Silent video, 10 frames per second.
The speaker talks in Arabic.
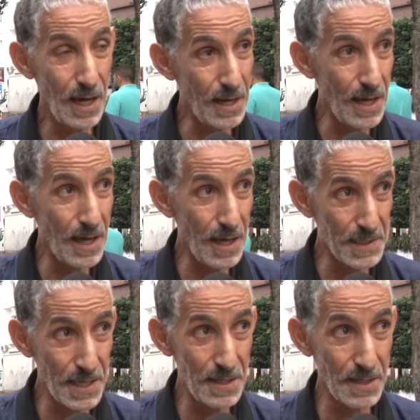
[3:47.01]
انا يا
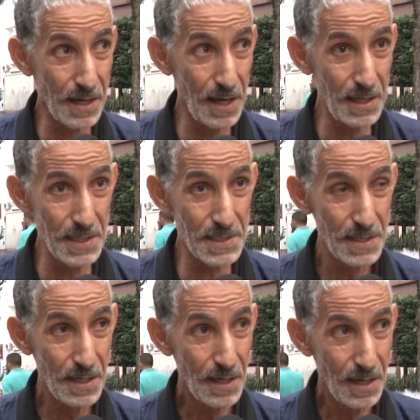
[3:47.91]
سيدي
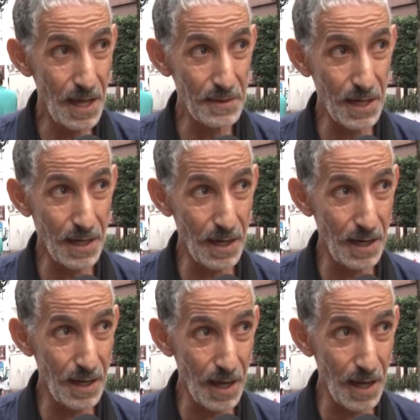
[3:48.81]
الرئيس نعطيك آه،